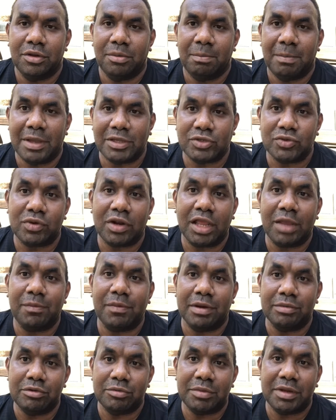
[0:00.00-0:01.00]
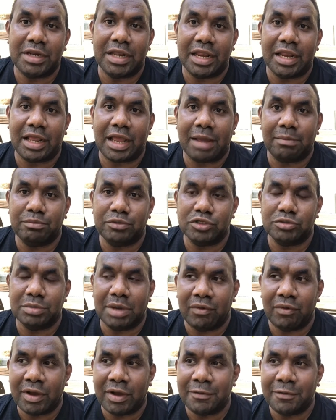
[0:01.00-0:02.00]
masuk lagi pengumuman dari kampus
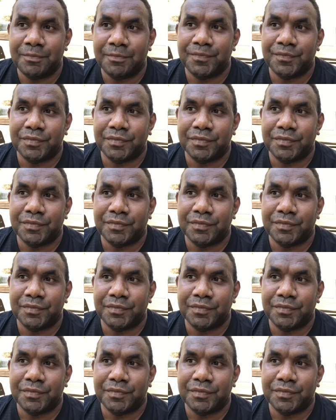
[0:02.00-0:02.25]
bahwa